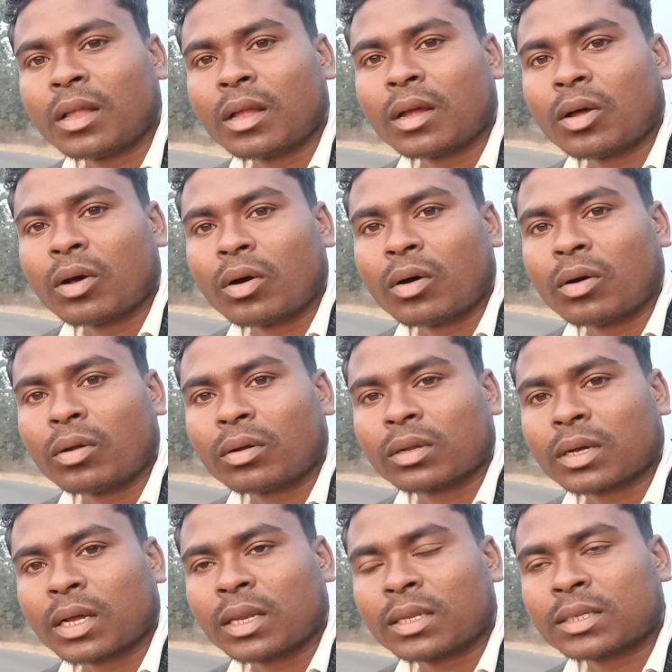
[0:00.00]
और
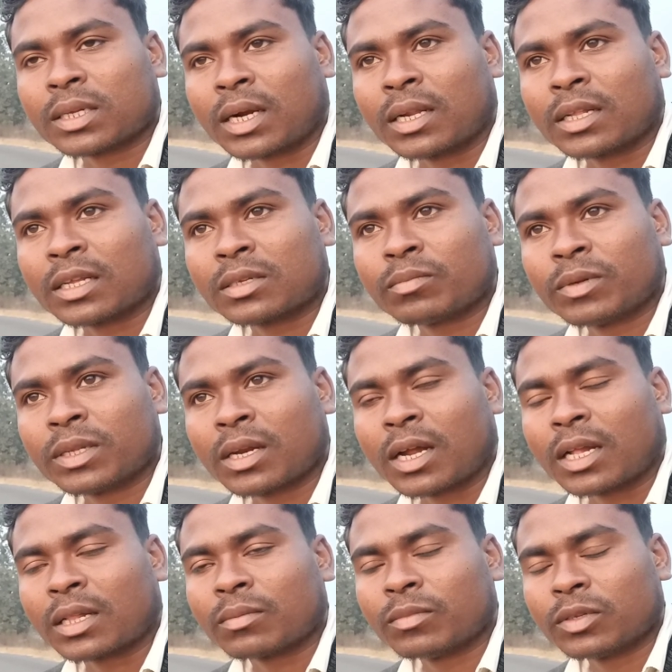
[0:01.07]
कल साढ़े दस बजे
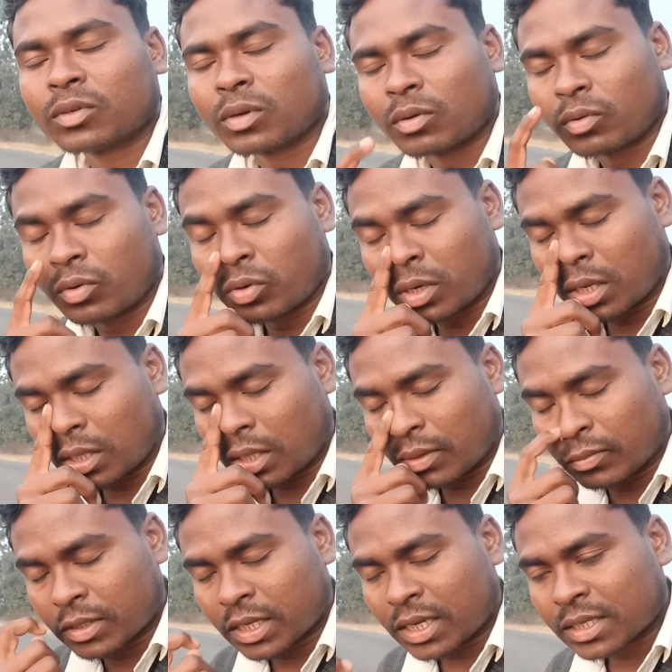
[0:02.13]
रात में जो है उन्होंने अंतिम
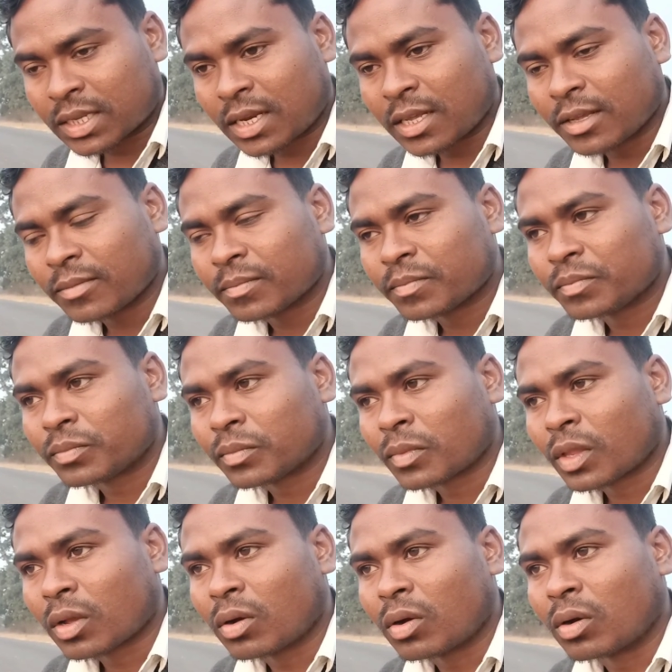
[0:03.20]
सांस ली
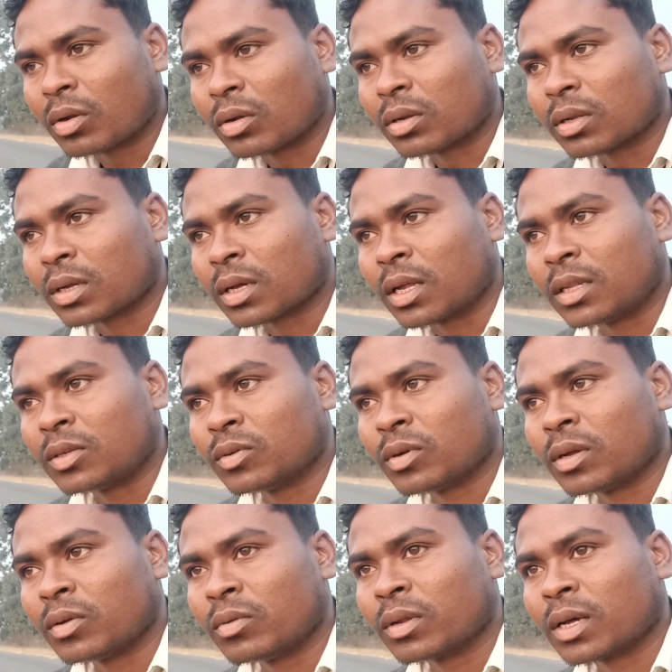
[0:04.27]
और कल जो है
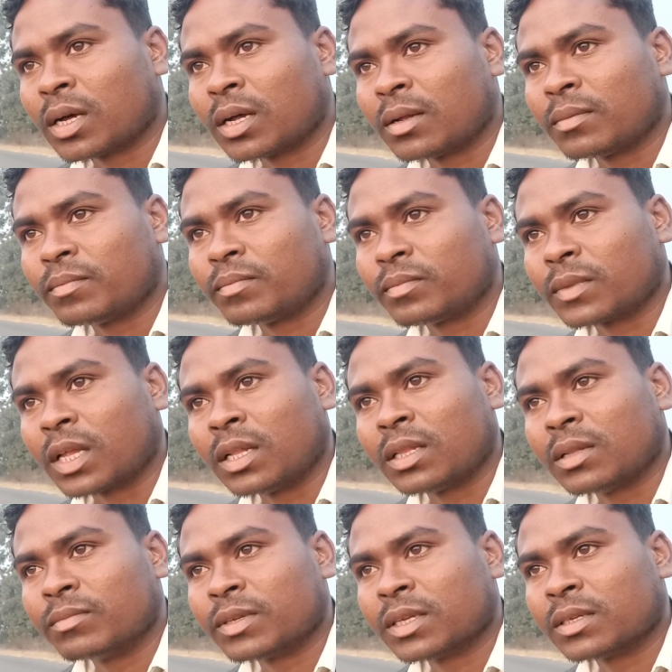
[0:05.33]
उनका अंतिम
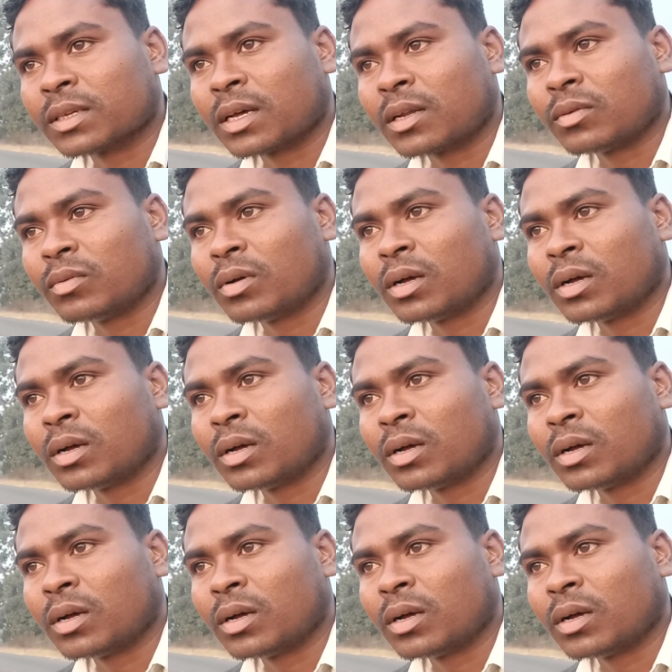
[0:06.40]
संस्कार हुआ